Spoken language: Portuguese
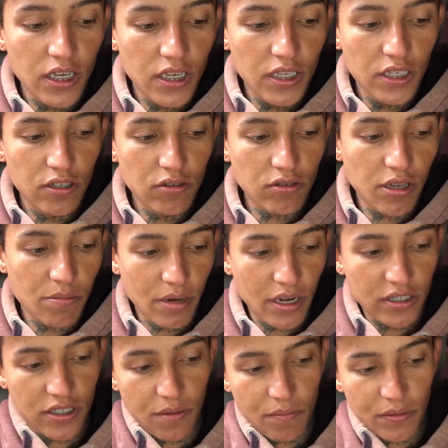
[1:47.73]
E o que
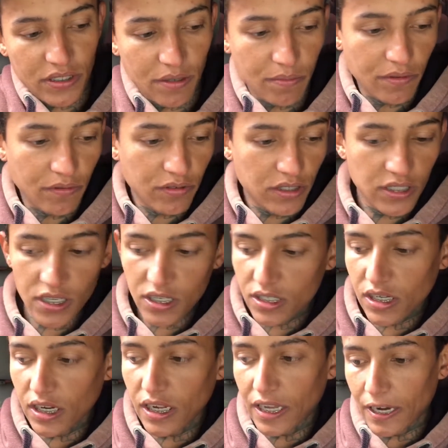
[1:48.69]
mais quer passar para vocês,
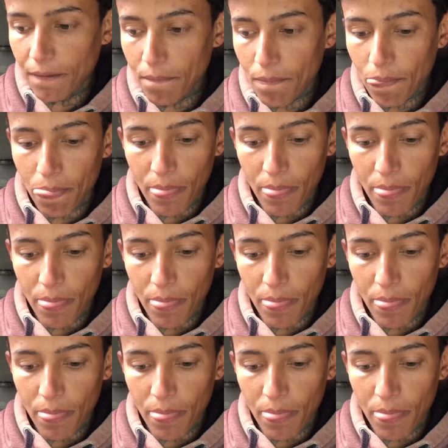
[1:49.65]
galera?